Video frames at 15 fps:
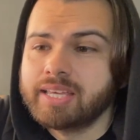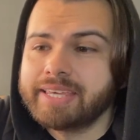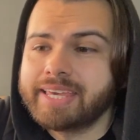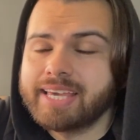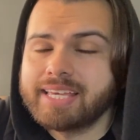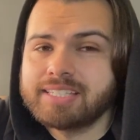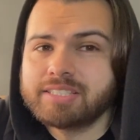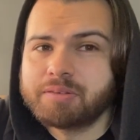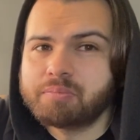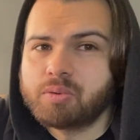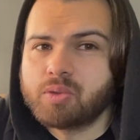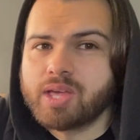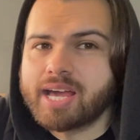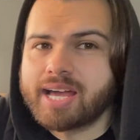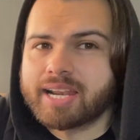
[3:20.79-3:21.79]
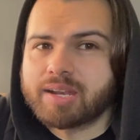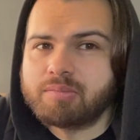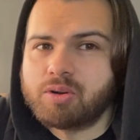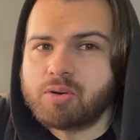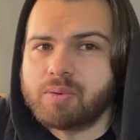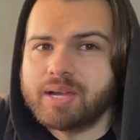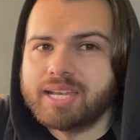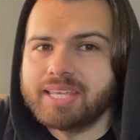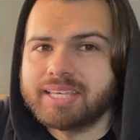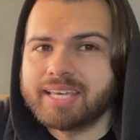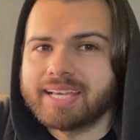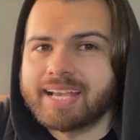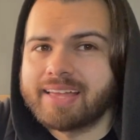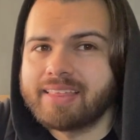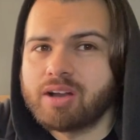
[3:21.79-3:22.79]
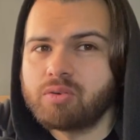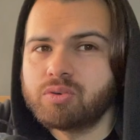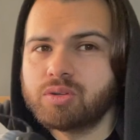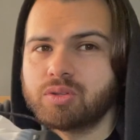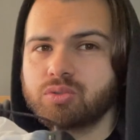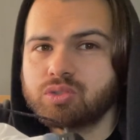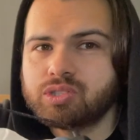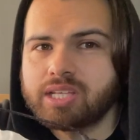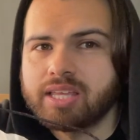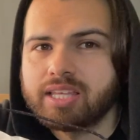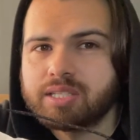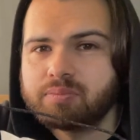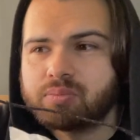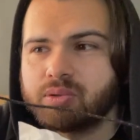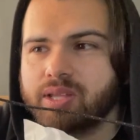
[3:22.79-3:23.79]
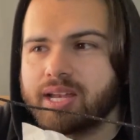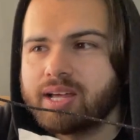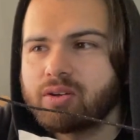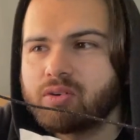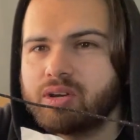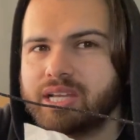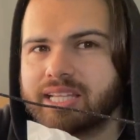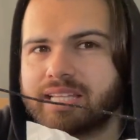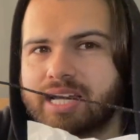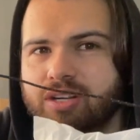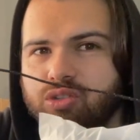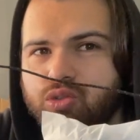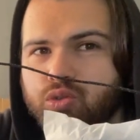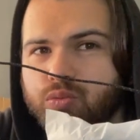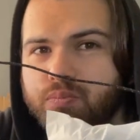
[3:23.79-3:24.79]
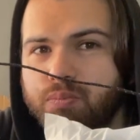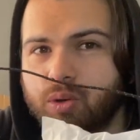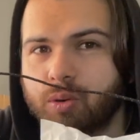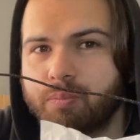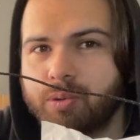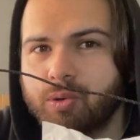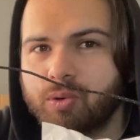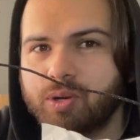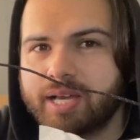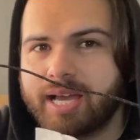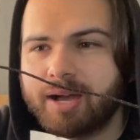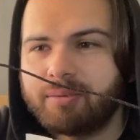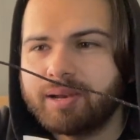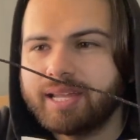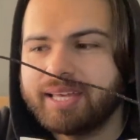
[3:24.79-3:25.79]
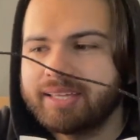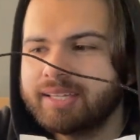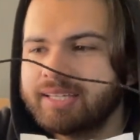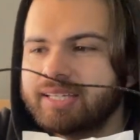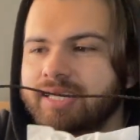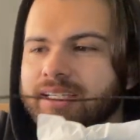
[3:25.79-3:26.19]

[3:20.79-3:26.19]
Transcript: que se pudiera remover y que cada uno de ustedes pudiera conectar su propio cable